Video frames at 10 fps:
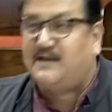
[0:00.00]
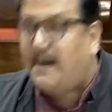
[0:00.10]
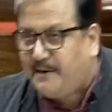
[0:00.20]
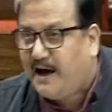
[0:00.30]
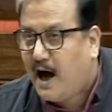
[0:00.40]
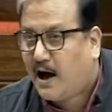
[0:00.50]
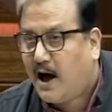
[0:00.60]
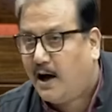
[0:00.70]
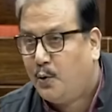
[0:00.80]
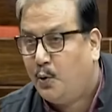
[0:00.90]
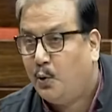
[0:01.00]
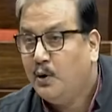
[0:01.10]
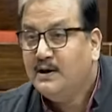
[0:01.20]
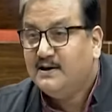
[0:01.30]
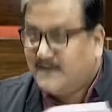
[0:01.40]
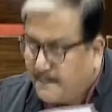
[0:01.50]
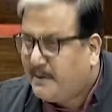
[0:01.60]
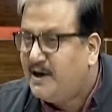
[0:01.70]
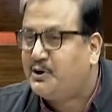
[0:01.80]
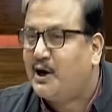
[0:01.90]
सबके आकार हों
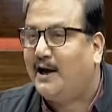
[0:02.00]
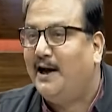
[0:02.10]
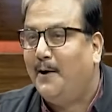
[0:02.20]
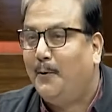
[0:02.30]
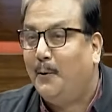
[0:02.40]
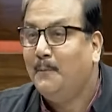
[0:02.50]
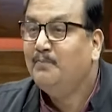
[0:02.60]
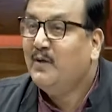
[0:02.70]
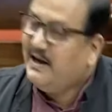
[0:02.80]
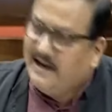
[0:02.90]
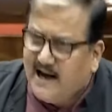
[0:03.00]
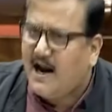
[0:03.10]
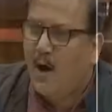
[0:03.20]
सबकी शक्लें हों ये